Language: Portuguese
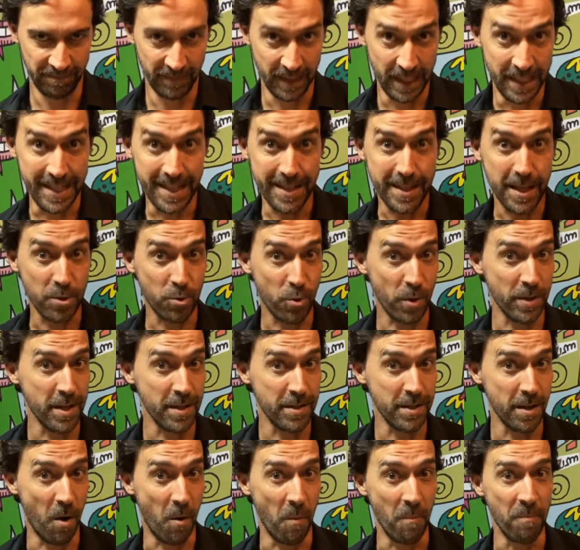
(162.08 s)
E essas coisas
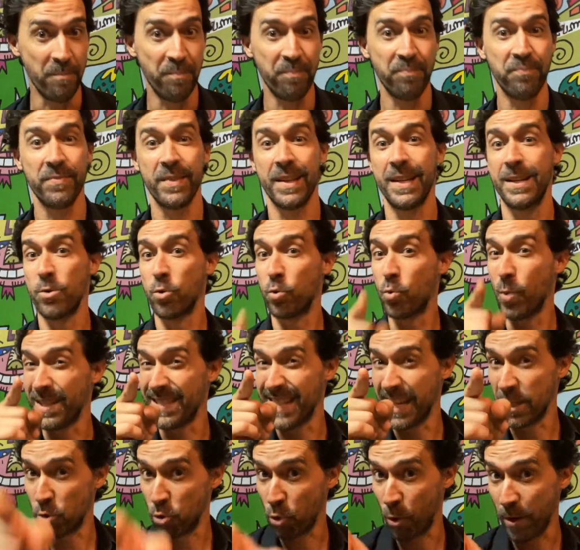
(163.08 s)
são tuas
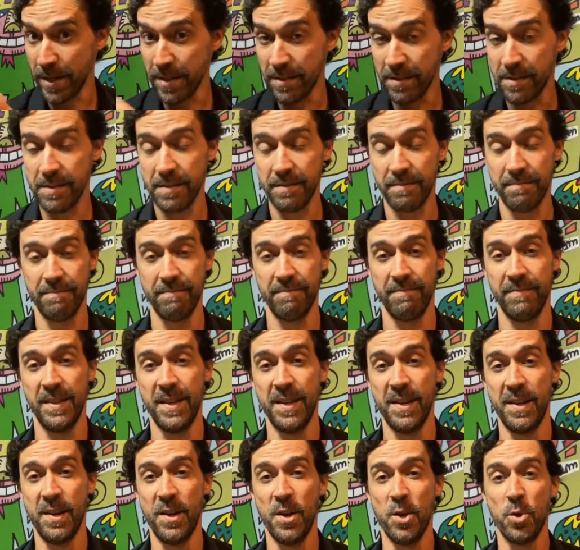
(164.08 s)
ações,
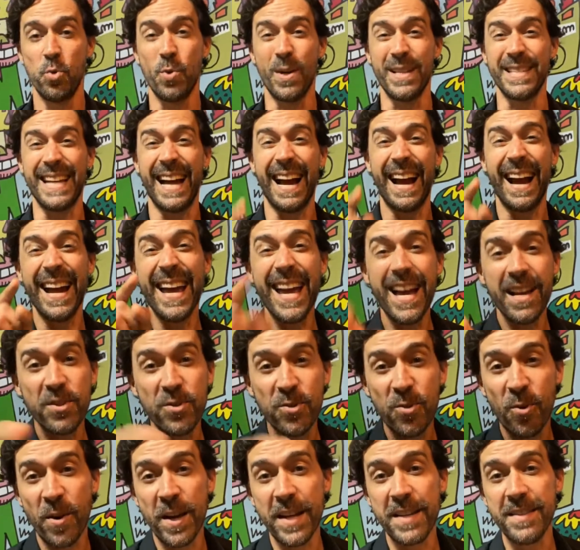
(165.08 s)
suas
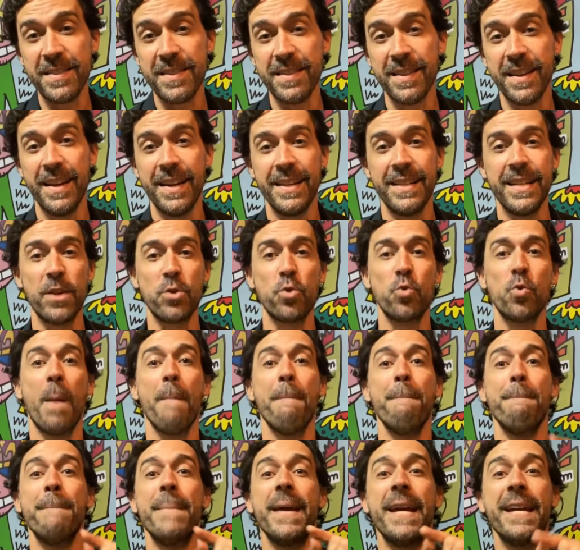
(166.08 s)
reações e a sua
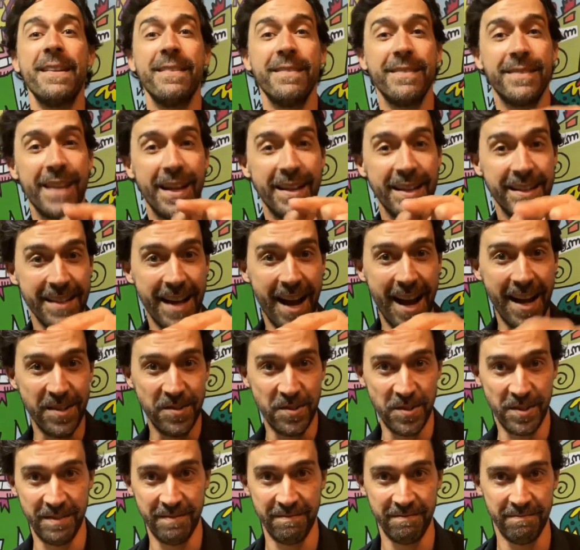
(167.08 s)
mentalidade.
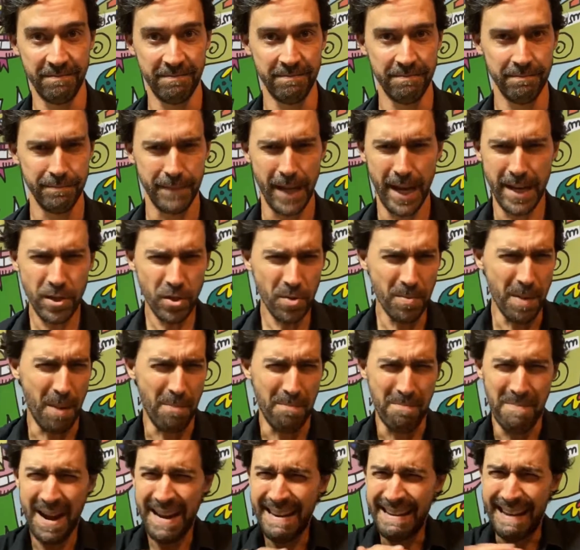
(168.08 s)
É isso
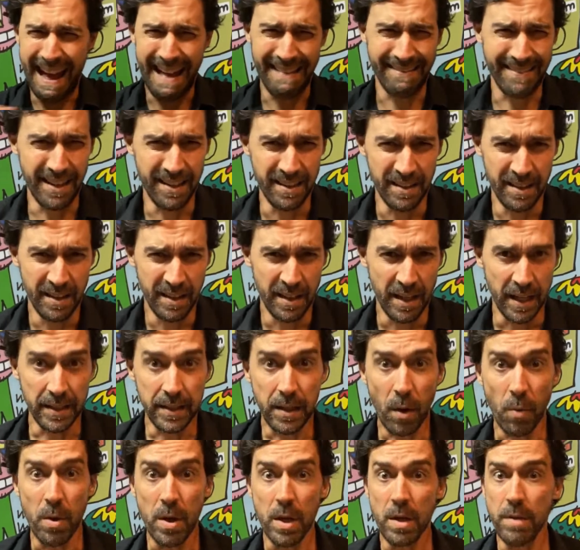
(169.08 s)
mesmo, mais nada.
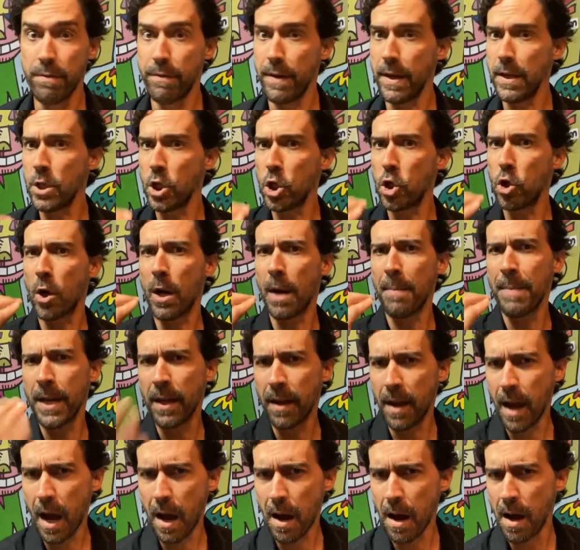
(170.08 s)
Então, em vez de
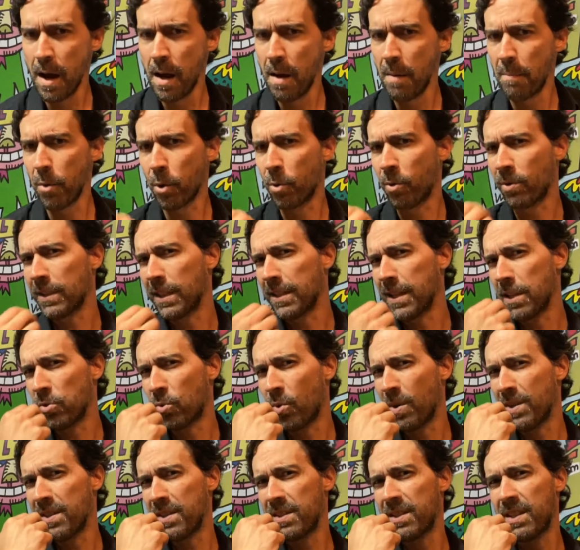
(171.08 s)
choramingar por conta das
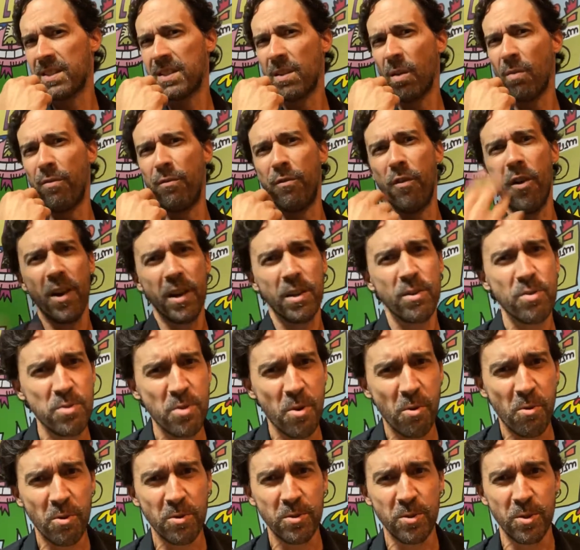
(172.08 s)
coisas que estão fora do
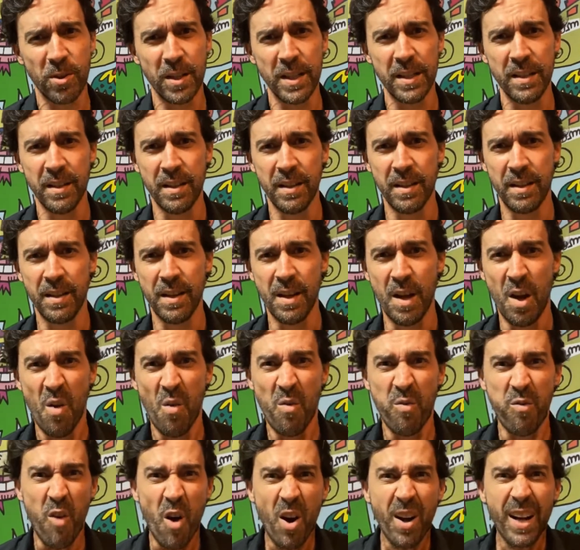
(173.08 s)
seu controle,
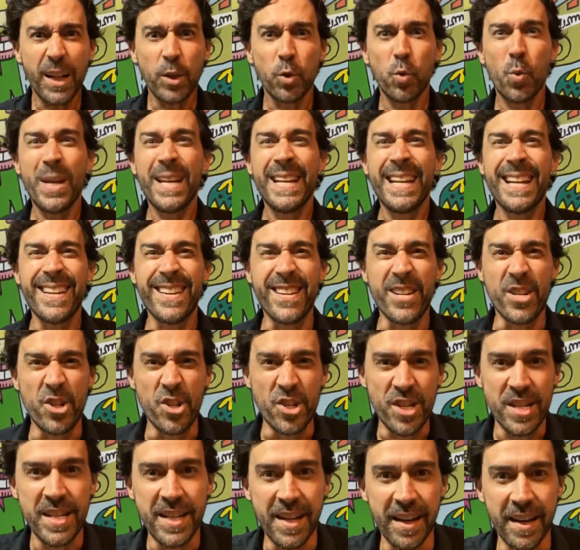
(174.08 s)
foca a tua
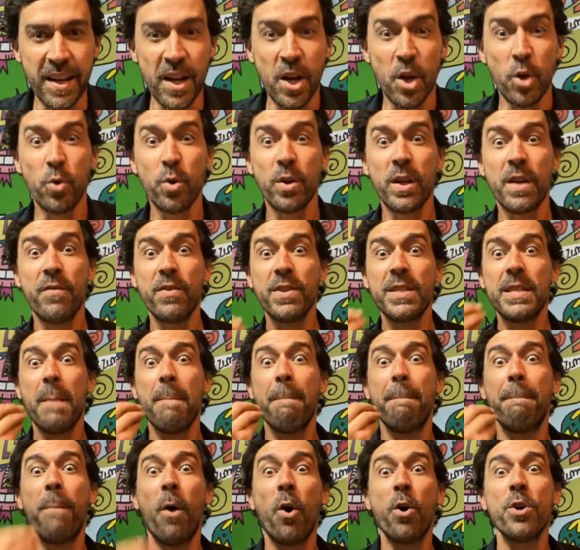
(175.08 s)
energia no que você
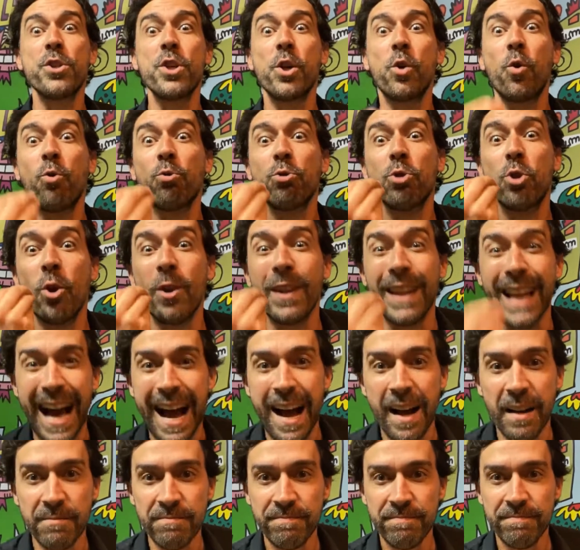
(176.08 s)
pode controlar.